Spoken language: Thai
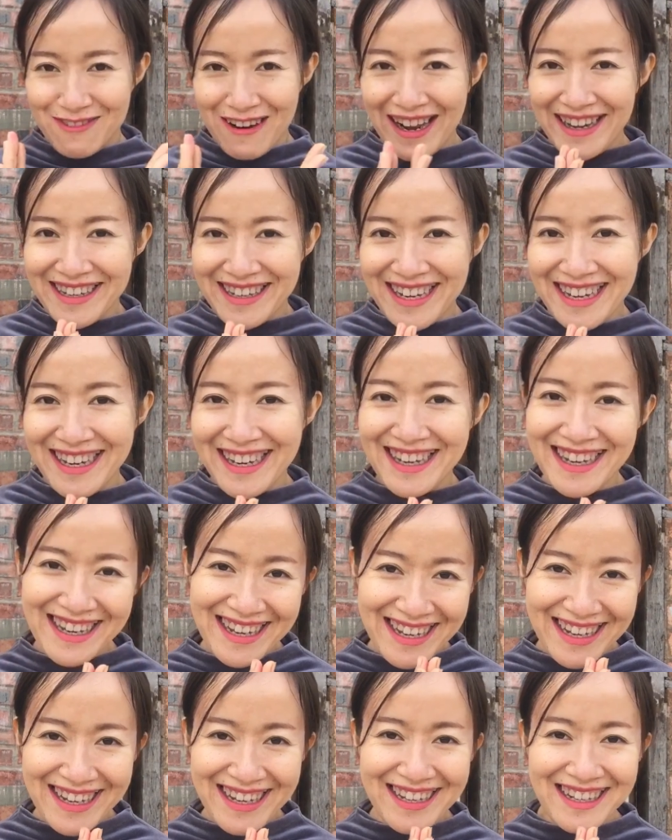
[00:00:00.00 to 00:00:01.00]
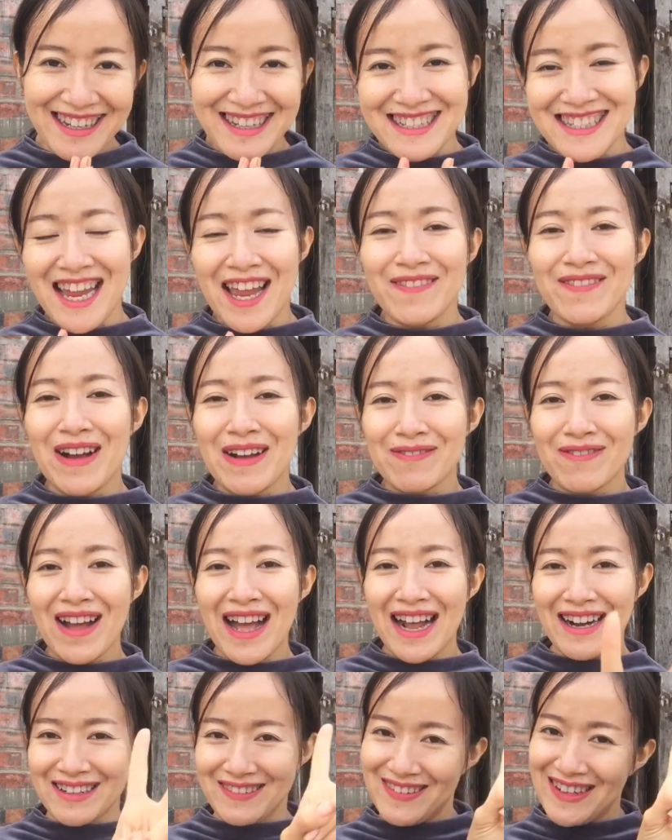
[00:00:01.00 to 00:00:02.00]
วันนี้ดีใจ
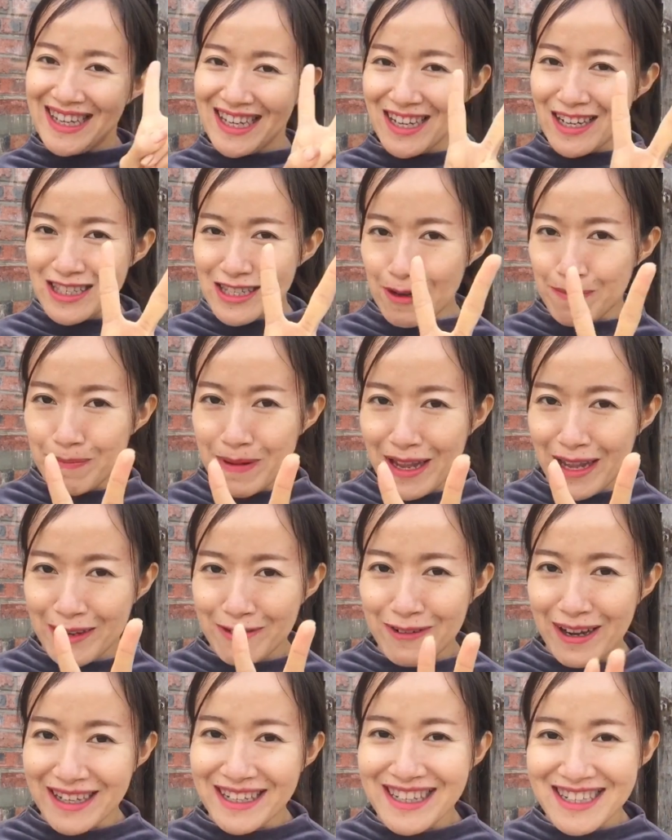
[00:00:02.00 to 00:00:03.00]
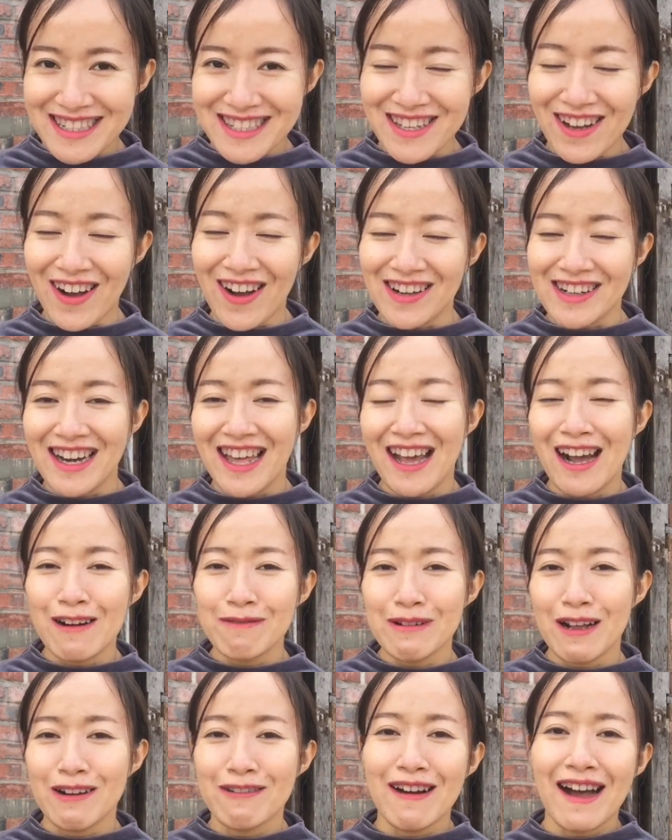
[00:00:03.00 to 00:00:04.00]
มากๆวันนี้ก็จะเป็นวันที่สองแล้ว
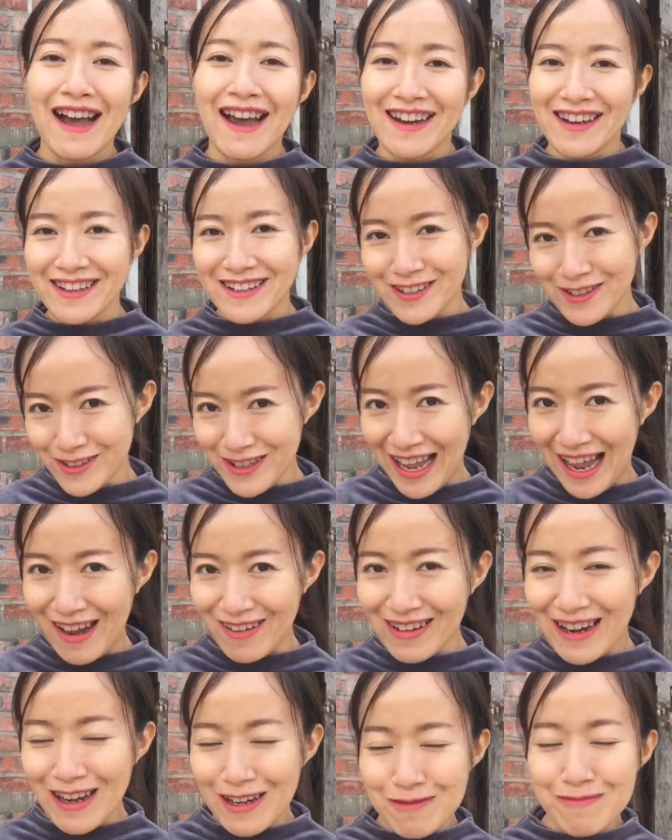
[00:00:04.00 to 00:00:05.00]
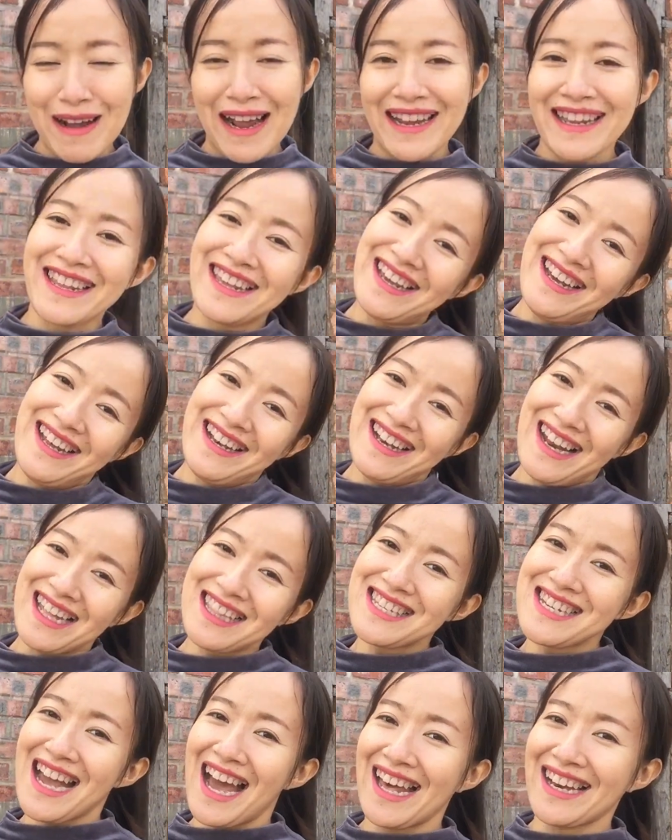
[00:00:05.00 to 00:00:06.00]
เพราะว่าฤดูหนาวเข้ามาเยือนและ
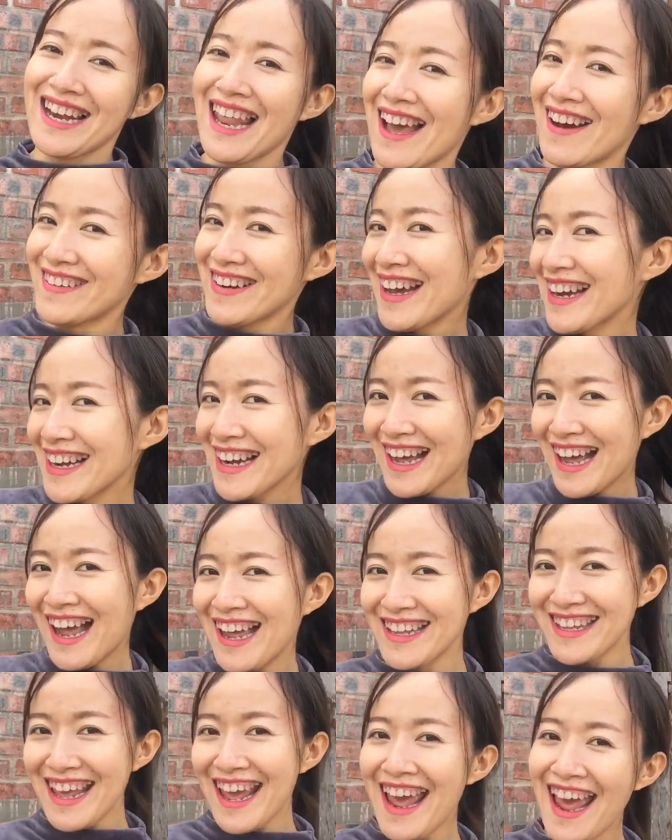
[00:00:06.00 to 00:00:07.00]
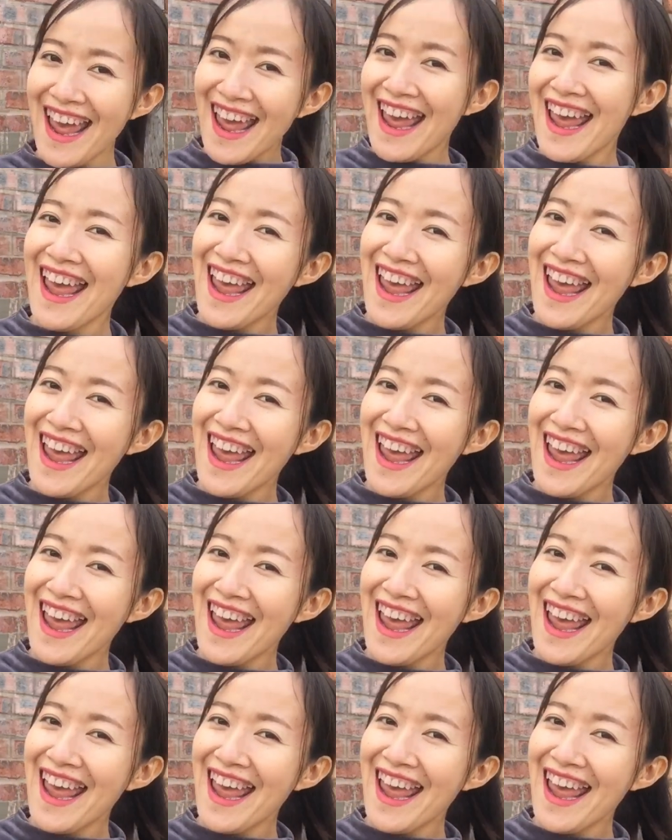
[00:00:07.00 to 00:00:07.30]
ฉานแล้วนะคะ เย้